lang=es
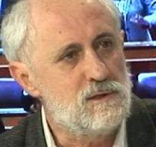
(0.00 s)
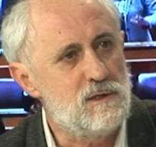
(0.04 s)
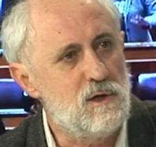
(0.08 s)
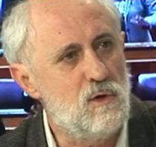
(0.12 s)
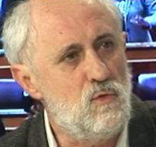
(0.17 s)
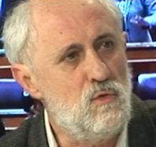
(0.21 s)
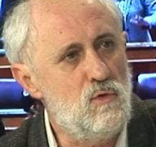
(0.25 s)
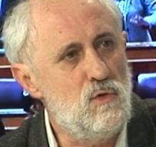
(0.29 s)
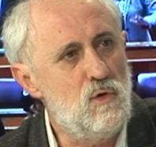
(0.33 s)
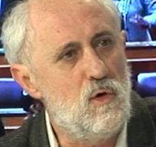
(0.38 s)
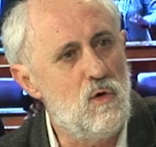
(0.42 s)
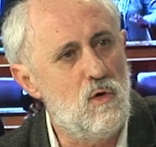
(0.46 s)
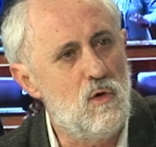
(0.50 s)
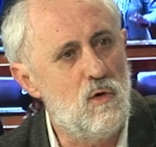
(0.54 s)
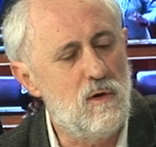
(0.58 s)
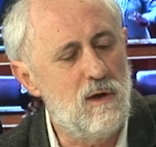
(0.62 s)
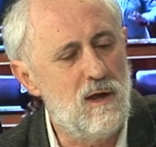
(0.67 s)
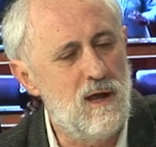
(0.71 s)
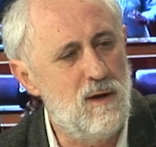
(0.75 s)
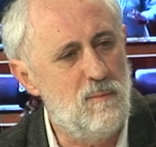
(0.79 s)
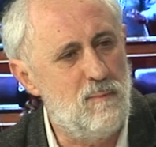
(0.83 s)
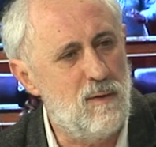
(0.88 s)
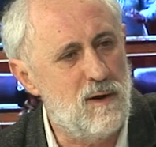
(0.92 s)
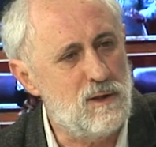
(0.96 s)

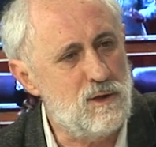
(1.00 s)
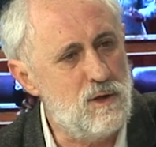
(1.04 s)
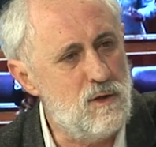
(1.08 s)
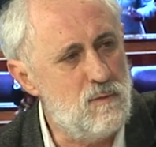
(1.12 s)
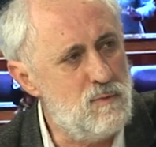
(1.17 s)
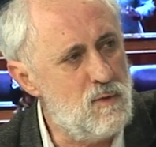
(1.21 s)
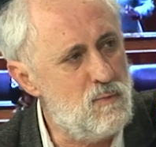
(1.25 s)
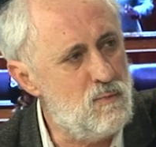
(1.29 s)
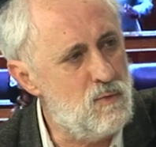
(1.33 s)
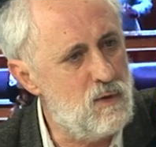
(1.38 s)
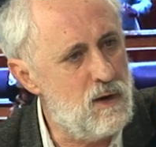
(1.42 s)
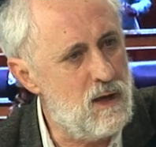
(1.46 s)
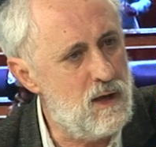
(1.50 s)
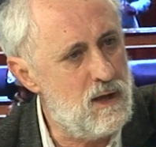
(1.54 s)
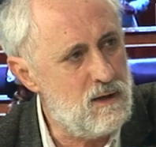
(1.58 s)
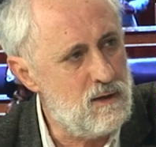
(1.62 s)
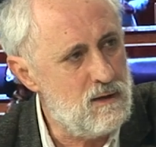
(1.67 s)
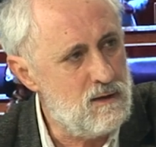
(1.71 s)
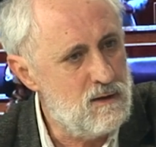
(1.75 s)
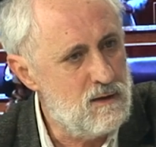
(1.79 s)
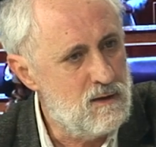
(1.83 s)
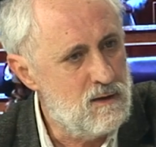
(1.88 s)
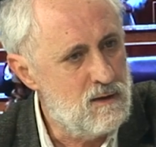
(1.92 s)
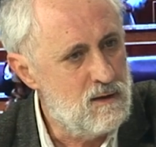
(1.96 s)
Segundo, el Partido Popular
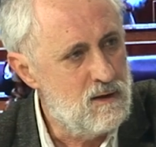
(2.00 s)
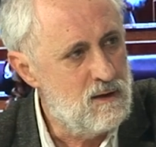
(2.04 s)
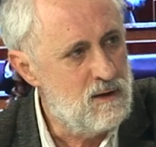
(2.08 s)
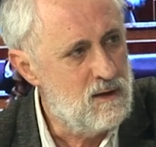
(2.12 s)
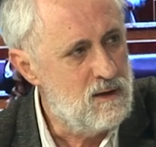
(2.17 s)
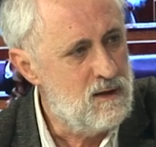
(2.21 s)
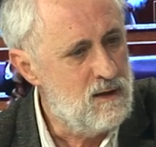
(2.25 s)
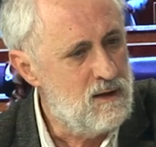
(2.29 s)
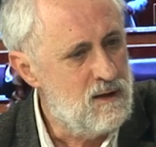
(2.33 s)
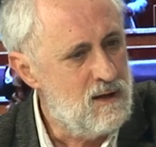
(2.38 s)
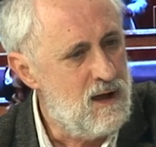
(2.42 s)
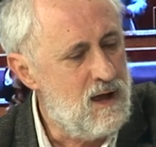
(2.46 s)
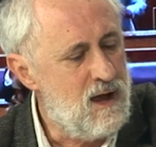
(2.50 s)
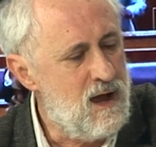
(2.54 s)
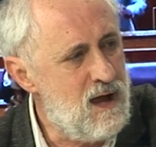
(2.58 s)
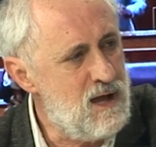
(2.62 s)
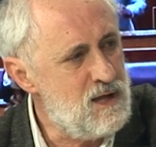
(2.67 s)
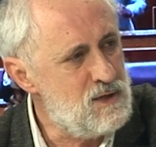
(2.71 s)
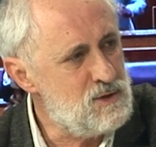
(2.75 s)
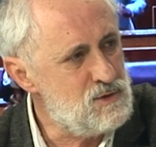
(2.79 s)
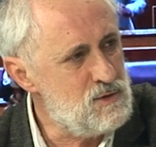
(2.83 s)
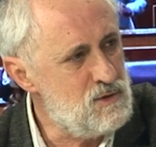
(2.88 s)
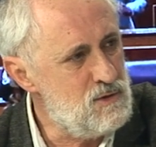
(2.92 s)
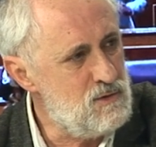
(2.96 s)

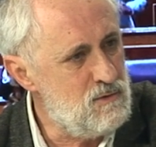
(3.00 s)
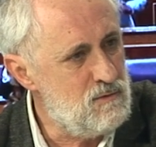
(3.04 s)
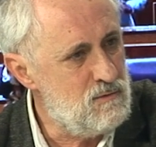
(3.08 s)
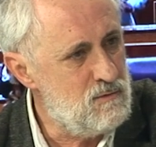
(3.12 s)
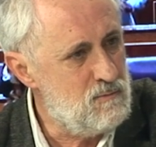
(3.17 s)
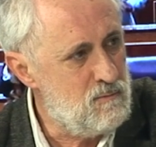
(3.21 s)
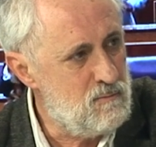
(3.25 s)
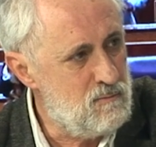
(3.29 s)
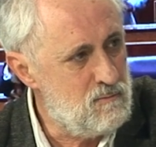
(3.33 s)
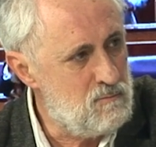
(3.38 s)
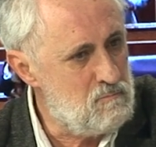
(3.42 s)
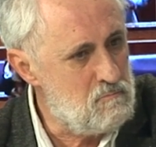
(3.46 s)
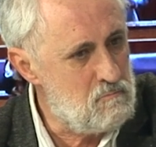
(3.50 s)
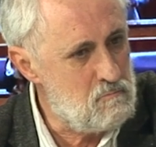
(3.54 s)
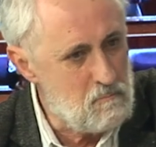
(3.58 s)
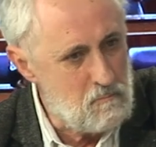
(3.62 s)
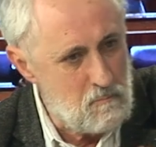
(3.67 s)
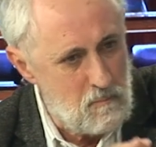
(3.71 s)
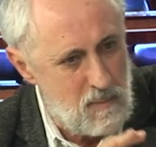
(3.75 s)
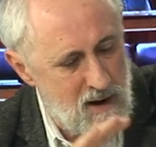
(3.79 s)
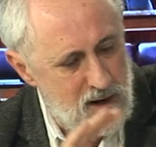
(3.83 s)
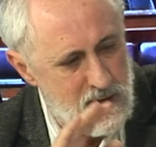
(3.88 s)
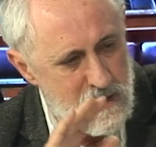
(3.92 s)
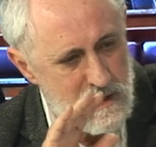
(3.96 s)
ha hecho
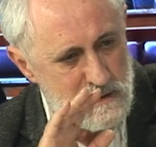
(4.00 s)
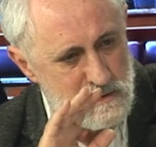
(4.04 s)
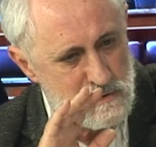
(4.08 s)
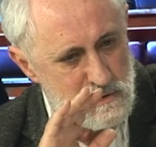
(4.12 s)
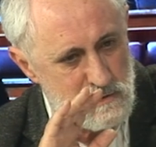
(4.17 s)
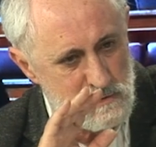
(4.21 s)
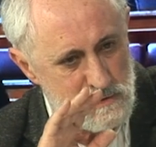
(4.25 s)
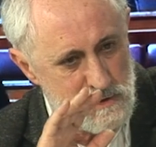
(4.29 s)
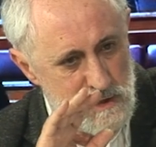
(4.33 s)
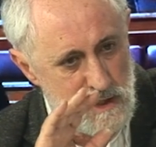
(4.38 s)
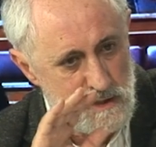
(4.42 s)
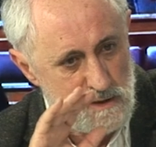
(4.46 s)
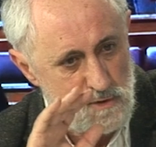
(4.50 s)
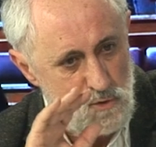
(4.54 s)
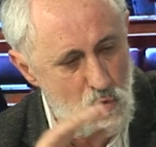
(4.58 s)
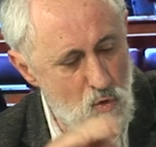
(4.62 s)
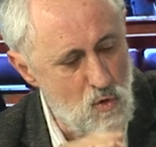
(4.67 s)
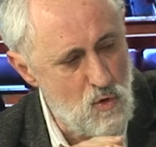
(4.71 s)
varias cosas.